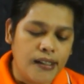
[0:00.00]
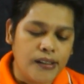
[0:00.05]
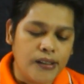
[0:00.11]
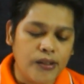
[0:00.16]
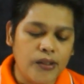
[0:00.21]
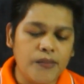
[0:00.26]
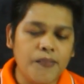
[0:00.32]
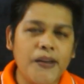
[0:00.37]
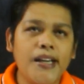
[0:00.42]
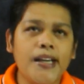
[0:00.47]

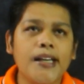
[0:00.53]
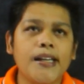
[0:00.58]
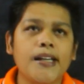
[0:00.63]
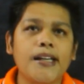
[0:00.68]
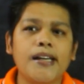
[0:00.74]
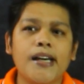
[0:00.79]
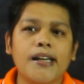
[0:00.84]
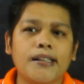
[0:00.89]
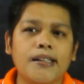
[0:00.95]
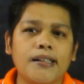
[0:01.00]
So
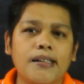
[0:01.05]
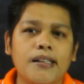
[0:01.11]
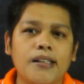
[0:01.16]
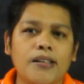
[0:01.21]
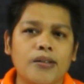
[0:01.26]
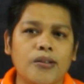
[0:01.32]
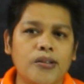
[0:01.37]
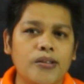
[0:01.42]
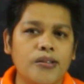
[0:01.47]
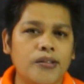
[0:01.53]
makikita natin
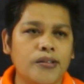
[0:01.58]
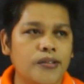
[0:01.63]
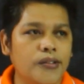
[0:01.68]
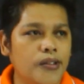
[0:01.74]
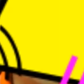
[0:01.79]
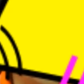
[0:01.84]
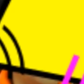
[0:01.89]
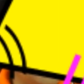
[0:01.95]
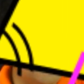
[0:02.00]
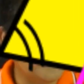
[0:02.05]
dito,
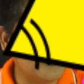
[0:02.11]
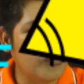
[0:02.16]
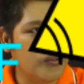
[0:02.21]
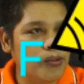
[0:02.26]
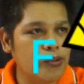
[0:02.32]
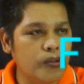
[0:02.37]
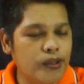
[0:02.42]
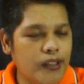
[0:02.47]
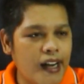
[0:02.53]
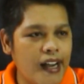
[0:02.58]
no, itong
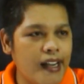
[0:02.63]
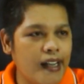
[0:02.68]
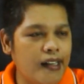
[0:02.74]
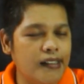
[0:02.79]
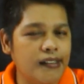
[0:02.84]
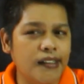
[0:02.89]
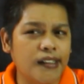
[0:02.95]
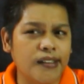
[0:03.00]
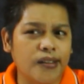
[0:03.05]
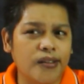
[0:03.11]
two
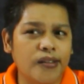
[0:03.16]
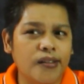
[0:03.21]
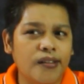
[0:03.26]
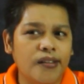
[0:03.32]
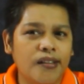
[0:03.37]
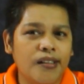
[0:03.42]
triangles na to.